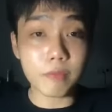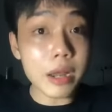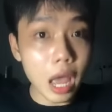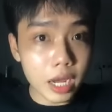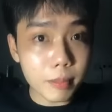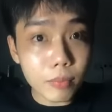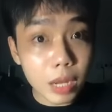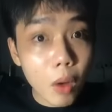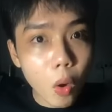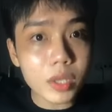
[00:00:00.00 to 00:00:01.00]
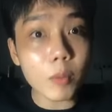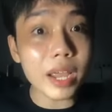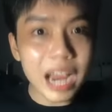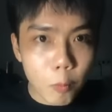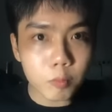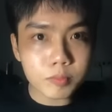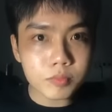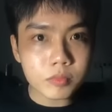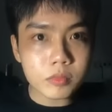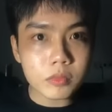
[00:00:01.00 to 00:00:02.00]
phải để cái cái bô ở trong cái góc
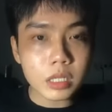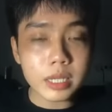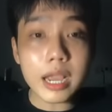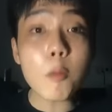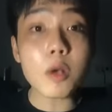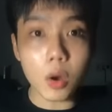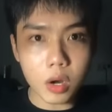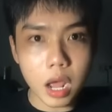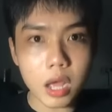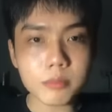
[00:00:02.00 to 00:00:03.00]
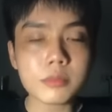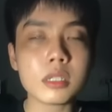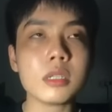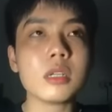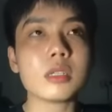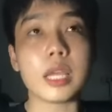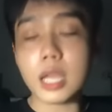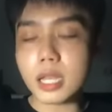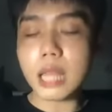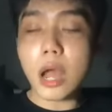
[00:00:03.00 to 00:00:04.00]
cái góc cửa đó
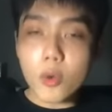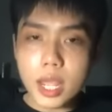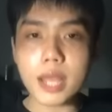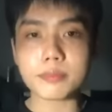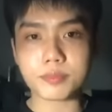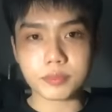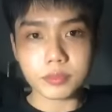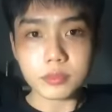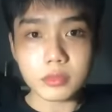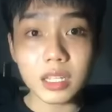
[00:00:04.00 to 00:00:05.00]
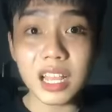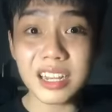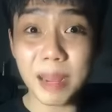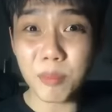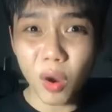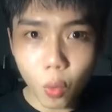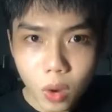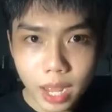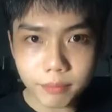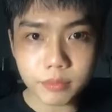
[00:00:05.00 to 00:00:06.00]
thì á, tối á nằm ngủ
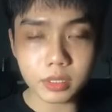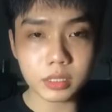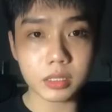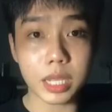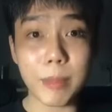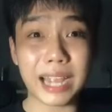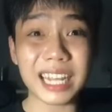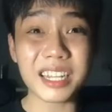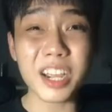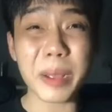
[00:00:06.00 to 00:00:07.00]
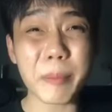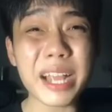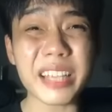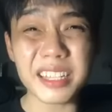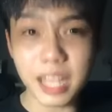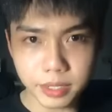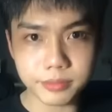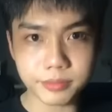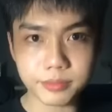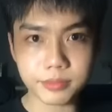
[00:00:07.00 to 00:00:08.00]
á thì bạn thanh như bạn mắc vệ sinh
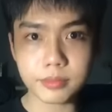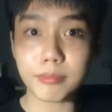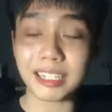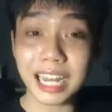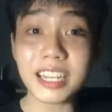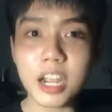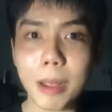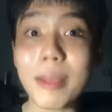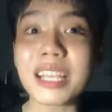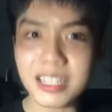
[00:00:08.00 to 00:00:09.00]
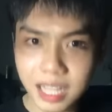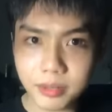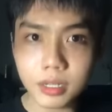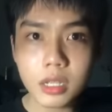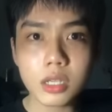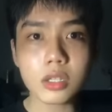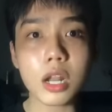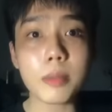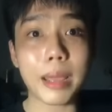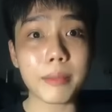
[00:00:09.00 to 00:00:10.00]
bạn thanh như bạn mắc vệ sinh cho
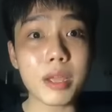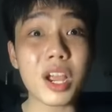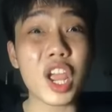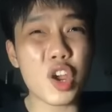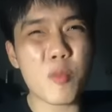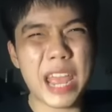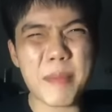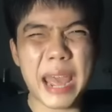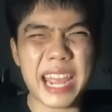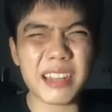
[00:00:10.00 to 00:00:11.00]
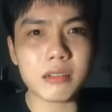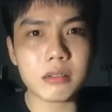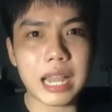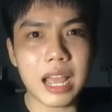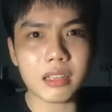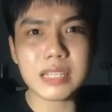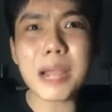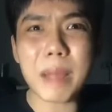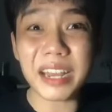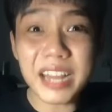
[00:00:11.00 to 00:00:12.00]
nên bạn mới khiều mẹ bạn là
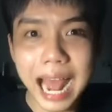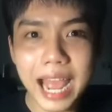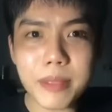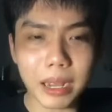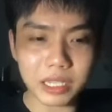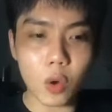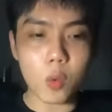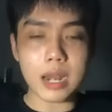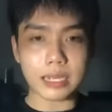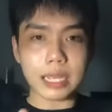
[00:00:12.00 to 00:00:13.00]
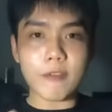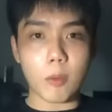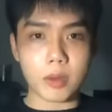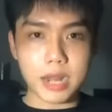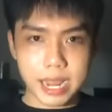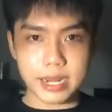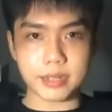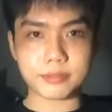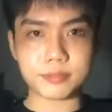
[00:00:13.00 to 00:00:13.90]
dắt bạn đi đái mặc dù á là cái phòng nó đây nè